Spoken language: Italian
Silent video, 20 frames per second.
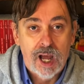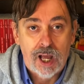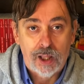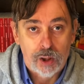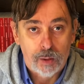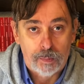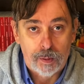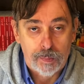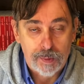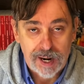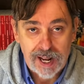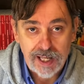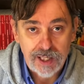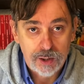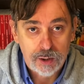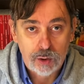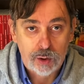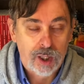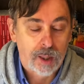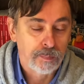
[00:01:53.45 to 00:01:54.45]
dopo
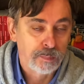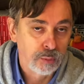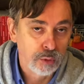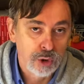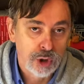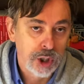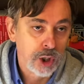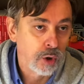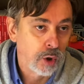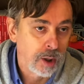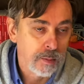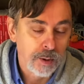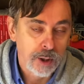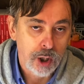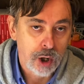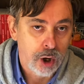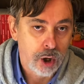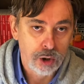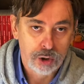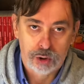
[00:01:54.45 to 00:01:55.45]
pranzo, il cappuccino, la
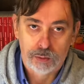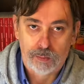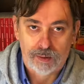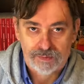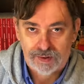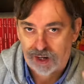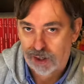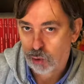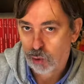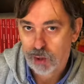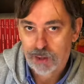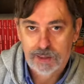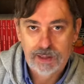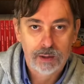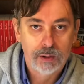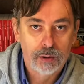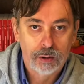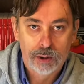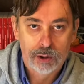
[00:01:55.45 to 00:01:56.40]
brioche, ma fare colazione,